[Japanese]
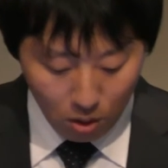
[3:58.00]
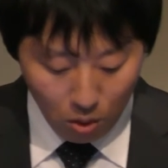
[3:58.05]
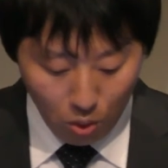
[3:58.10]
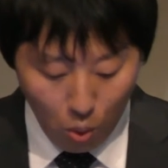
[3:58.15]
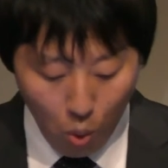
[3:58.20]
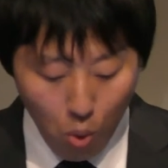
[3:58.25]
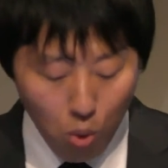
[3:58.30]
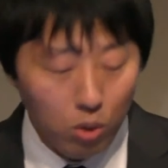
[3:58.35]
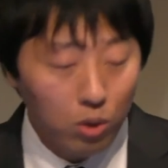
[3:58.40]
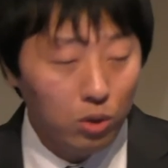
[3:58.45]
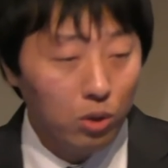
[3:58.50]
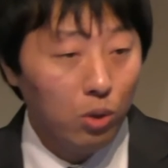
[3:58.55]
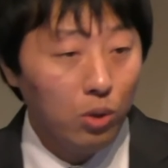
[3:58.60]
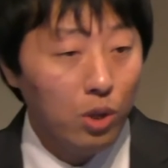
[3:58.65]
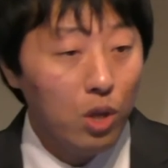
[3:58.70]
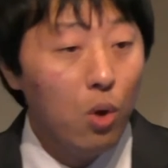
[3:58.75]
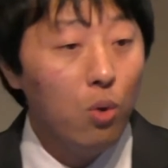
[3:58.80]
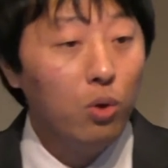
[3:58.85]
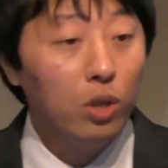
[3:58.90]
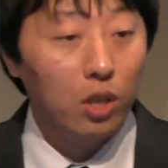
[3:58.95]
う。多くの
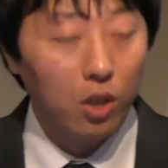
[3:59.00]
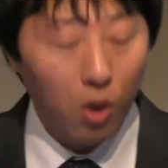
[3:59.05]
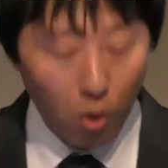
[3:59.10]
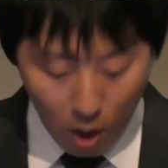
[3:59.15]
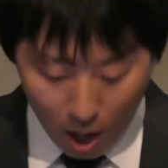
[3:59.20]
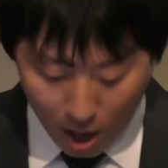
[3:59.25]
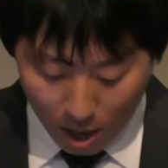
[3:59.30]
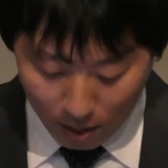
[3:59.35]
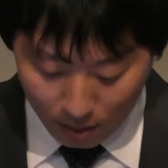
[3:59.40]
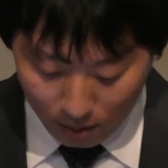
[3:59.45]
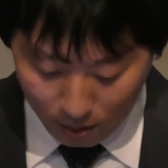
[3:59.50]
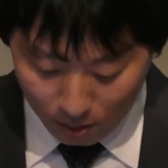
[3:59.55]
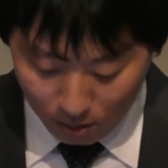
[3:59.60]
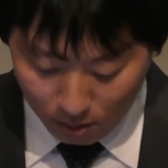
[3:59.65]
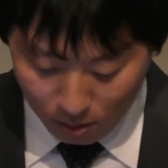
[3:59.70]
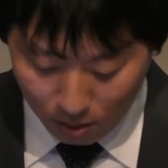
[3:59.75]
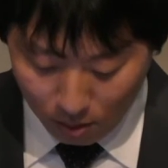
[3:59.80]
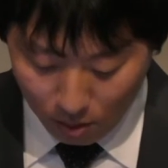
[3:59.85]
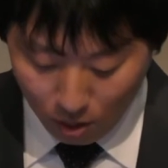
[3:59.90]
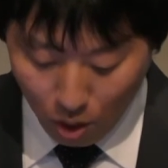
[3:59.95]
日本企業が
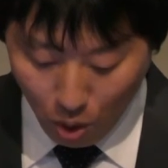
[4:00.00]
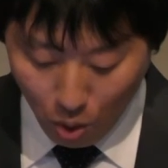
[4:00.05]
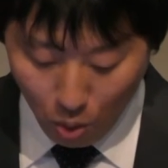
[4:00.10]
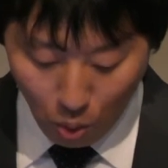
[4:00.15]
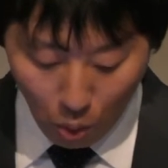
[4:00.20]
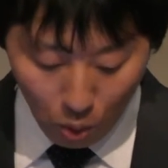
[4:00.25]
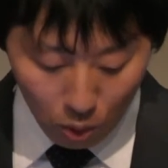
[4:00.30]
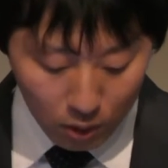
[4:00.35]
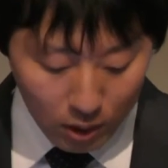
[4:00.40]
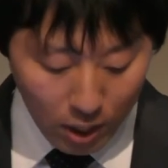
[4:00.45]
日本国